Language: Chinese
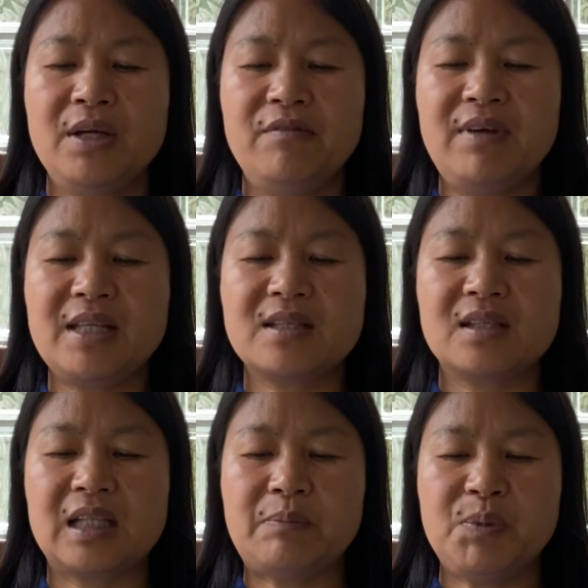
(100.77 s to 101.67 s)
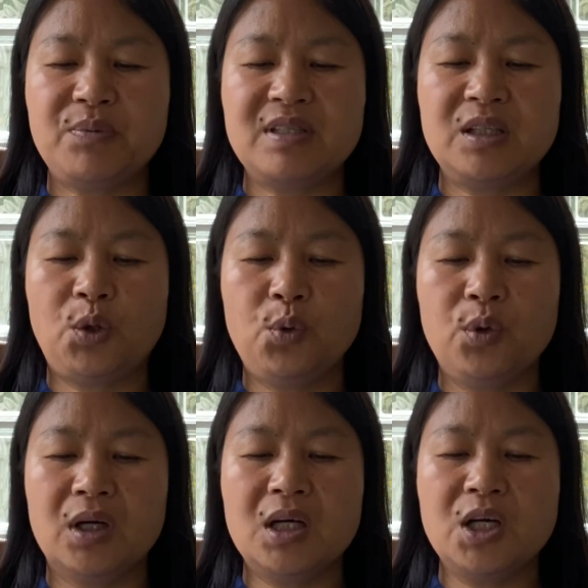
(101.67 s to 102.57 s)
为此，他们不惜通
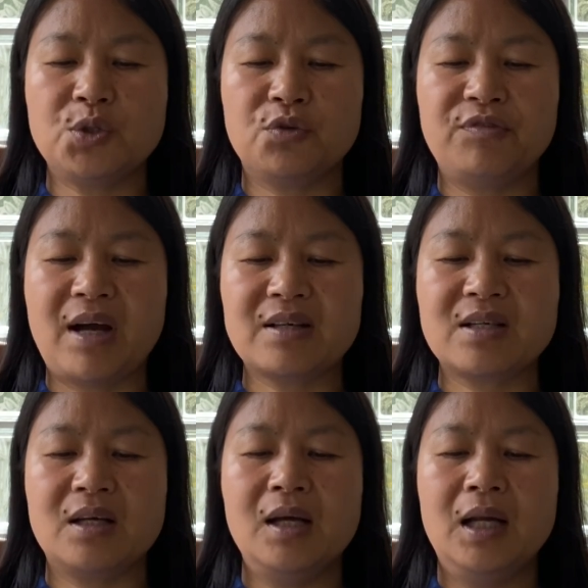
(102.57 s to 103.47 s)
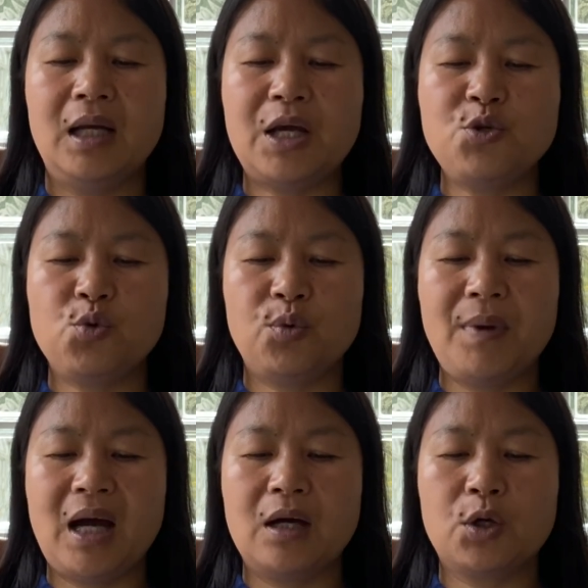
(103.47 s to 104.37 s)
过各种方式来辱
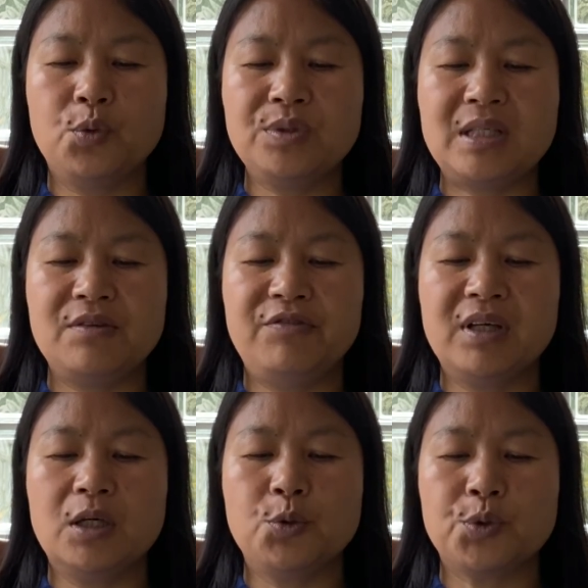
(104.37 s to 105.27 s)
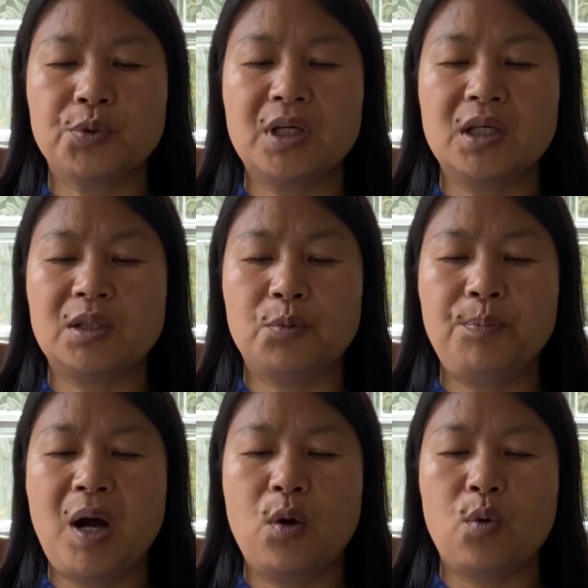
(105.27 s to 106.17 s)
骂和攻击风控中各种
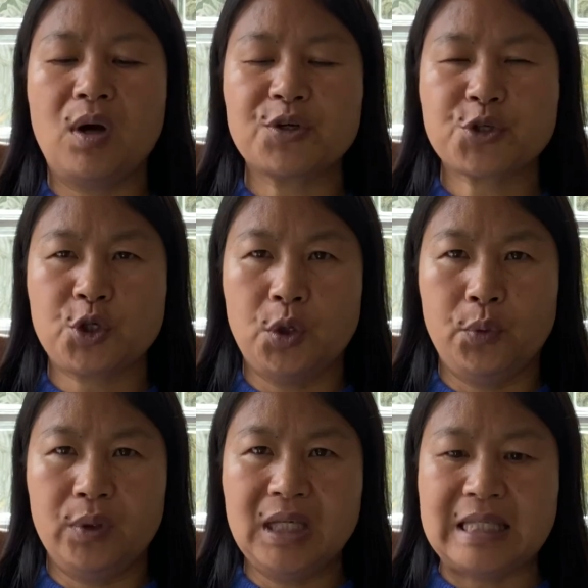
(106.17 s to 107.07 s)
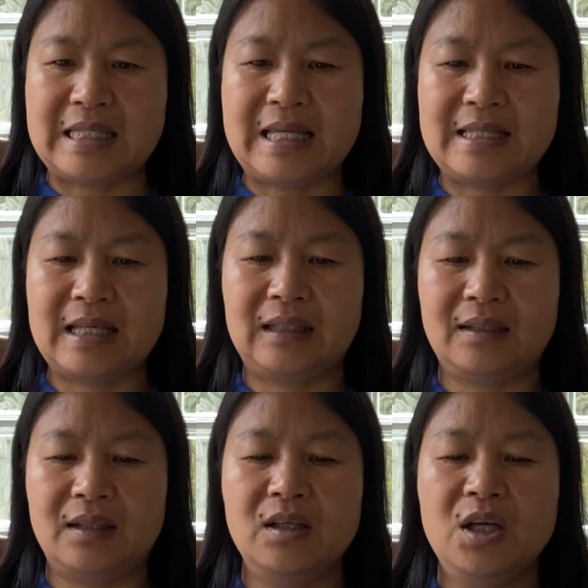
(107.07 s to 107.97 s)
曝光丑恶现象的
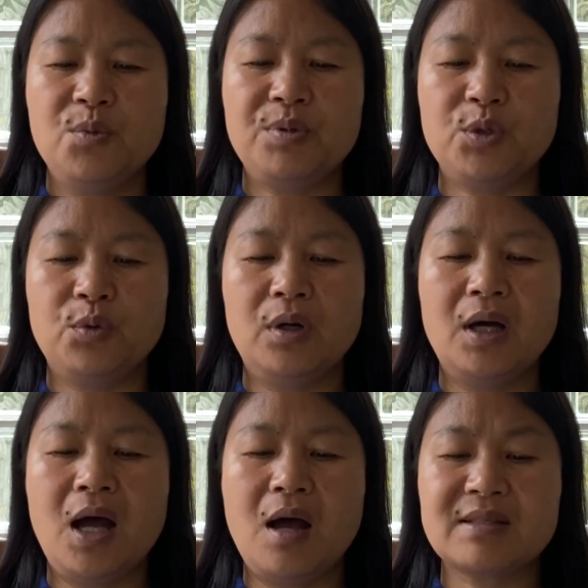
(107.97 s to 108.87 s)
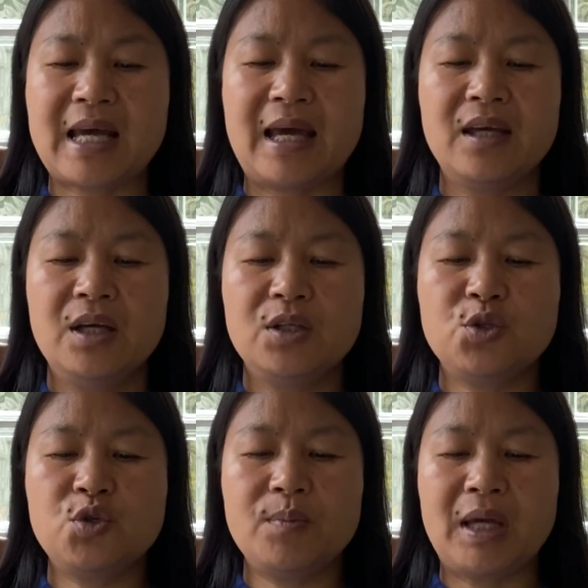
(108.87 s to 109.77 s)
人，比如耗材，
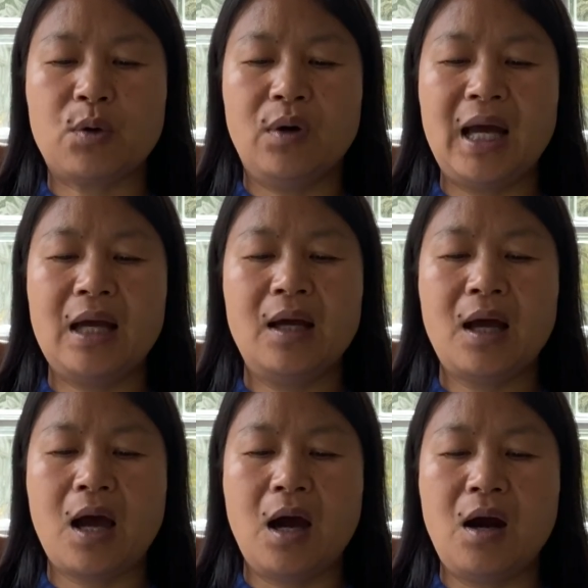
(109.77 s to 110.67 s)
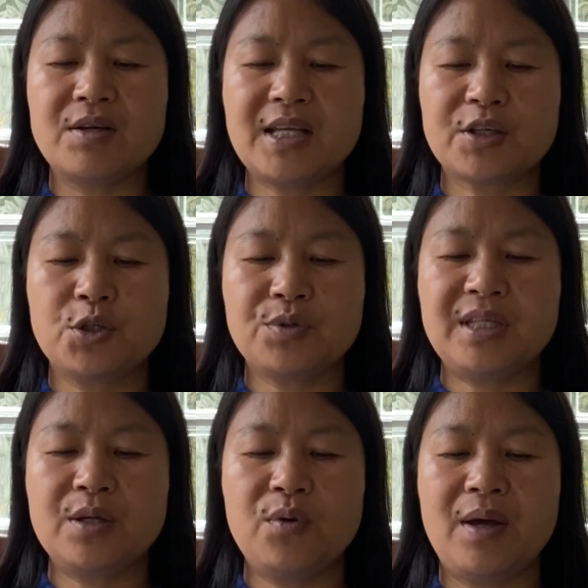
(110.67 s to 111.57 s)
你去美国啊，好好享受
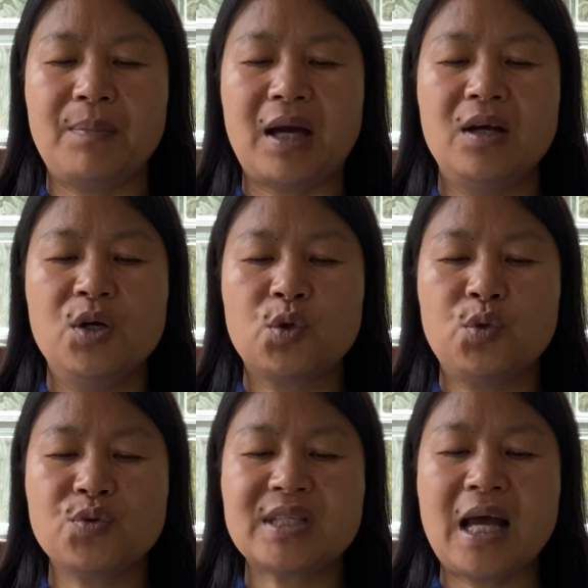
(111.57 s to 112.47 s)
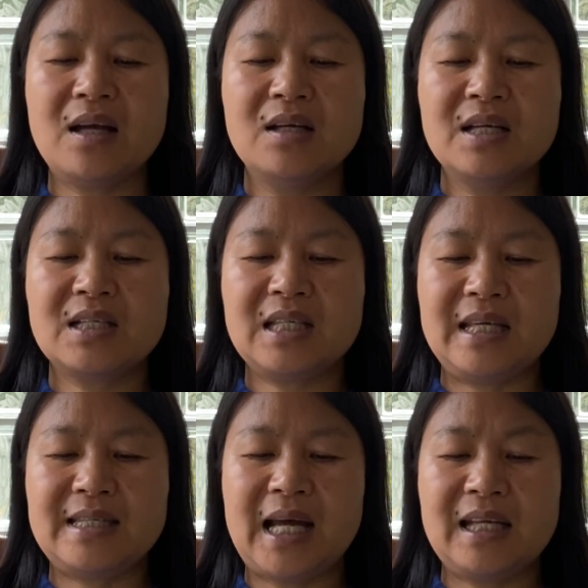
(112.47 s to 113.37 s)
新冠吧。哭丧是
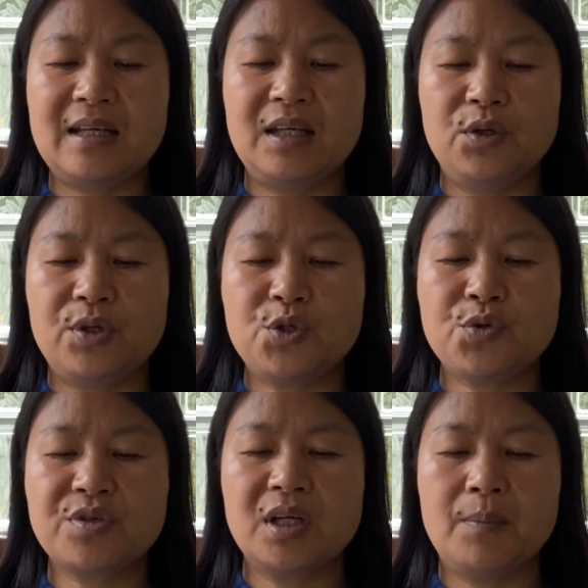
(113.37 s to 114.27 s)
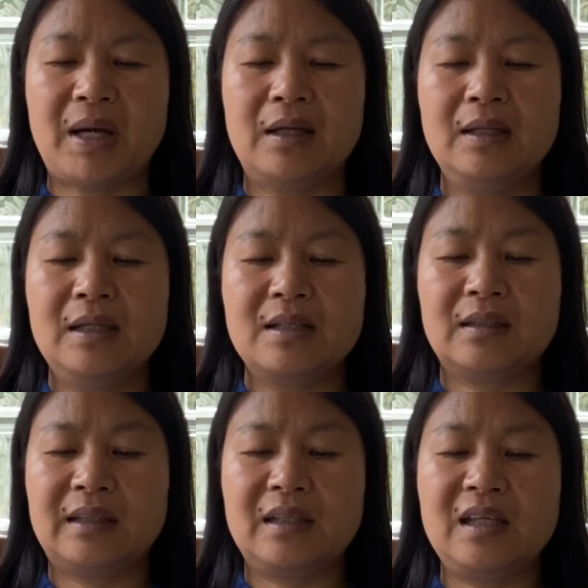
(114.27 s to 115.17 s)
你家里人有人出事了
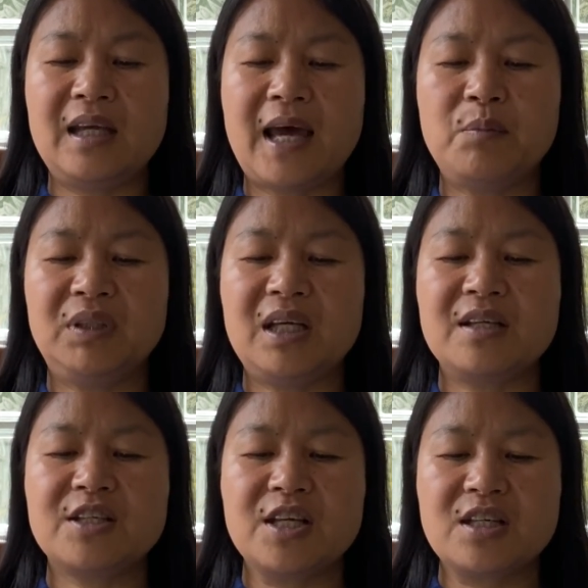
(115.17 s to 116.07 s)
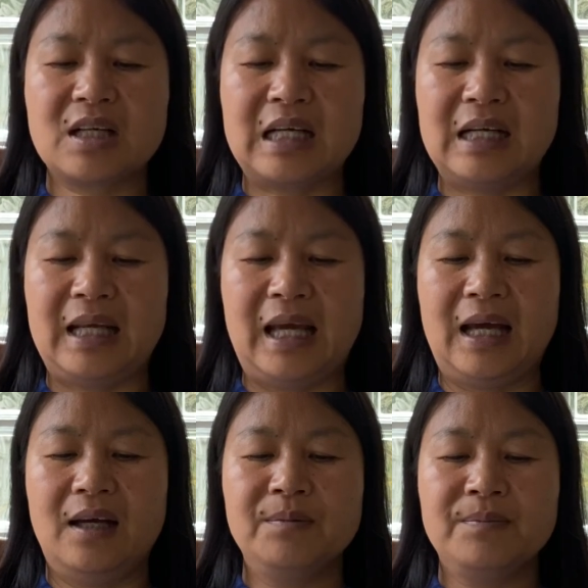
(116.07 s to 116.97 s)
吗？TMD 真是可怜
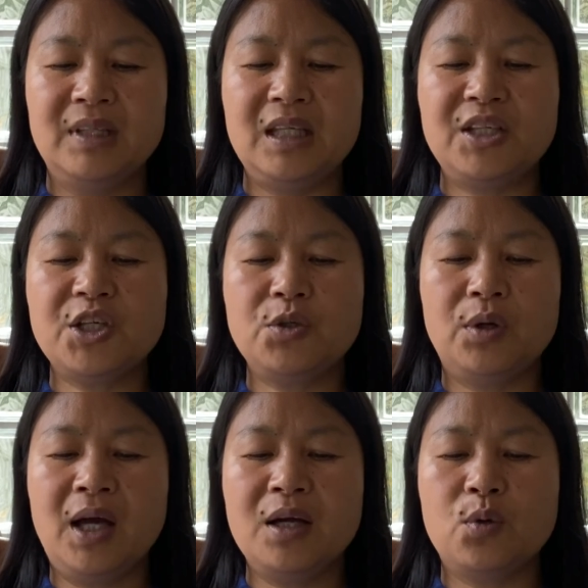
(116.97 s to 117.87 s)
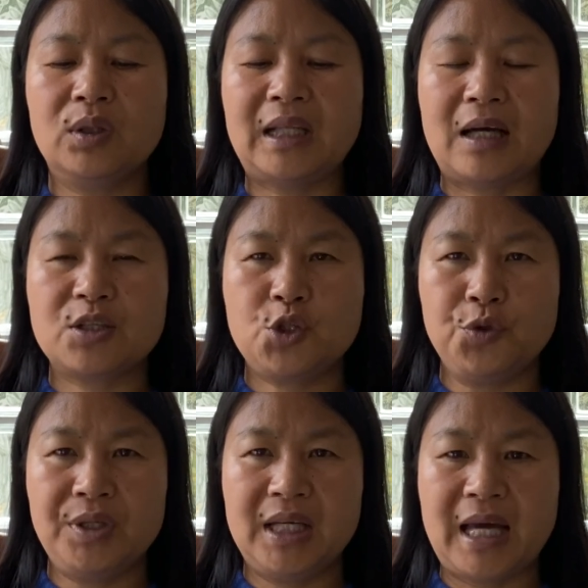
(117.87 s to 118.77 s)
啊！你这种恨国党就
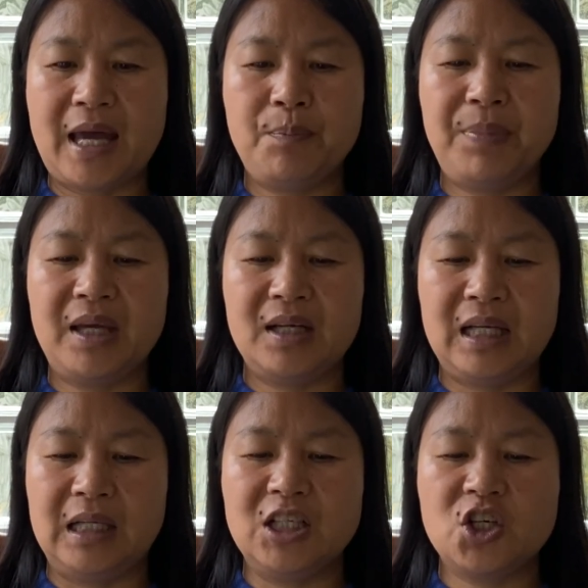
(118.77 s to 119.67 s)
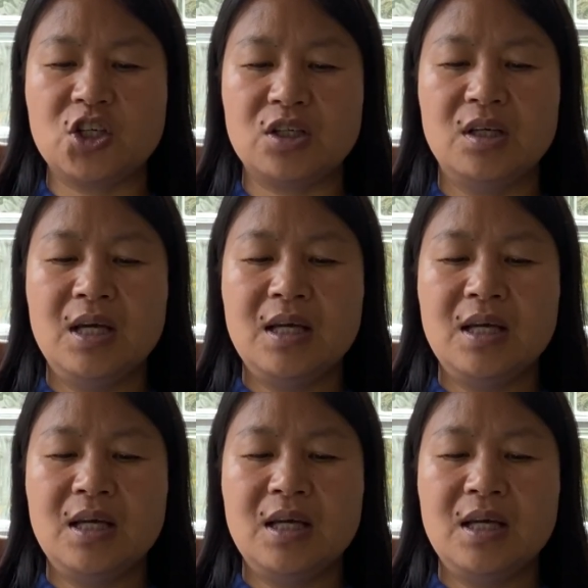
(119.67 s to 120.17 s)
应该被凌迟。